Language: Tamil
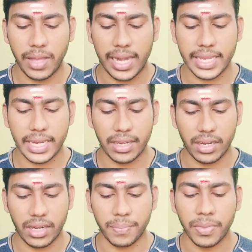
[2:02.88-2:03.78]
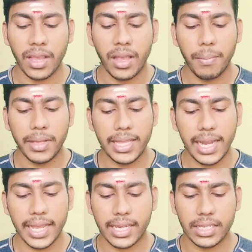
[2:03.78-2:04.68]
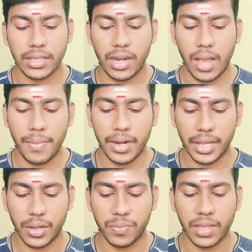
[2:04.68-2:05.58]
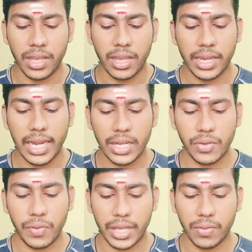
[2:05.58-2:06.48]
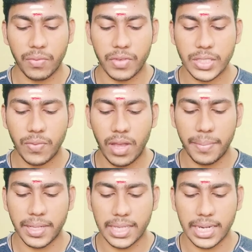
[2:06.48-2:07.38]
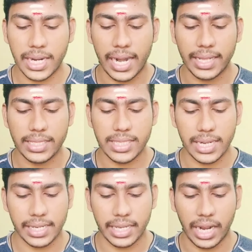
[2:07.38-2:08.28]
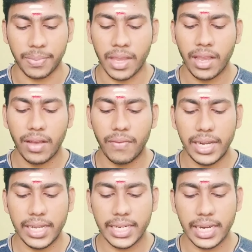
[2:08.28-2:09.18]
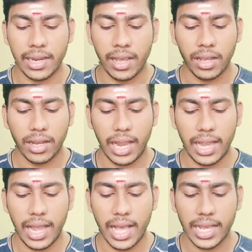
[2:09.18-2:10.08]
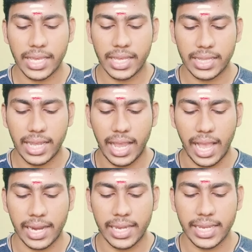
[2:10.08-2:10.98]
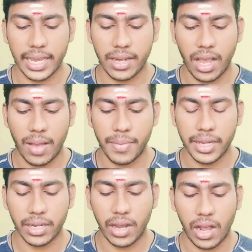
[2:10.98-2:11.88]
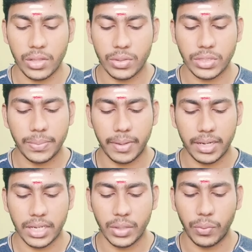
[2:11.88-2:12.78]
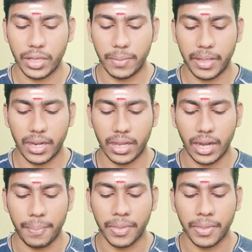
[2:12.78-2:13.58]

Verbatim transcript: அளிக்கின்றனர் மிதிலைக்கு ராமனையும் இலக்குவனையும் விஸ்வாமித்திரர் அழைத்து செல்கிறார் வழியில் கல்லாக இருந்த அகலிகை ராமனின் கால் தூசுப்பட்டு உயிர் பெறுகிறான்